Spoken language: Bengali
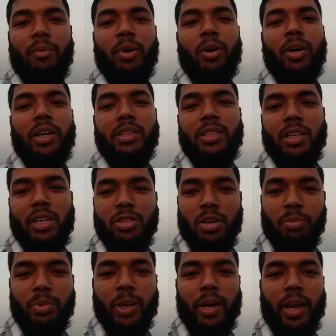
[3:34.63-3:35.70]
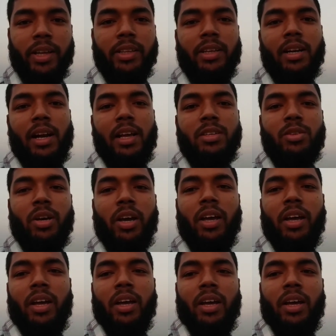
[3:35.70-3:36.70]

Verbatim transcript: আবার অনেক জায়গায় সপ্তাহে একদিন ক্লাস হয়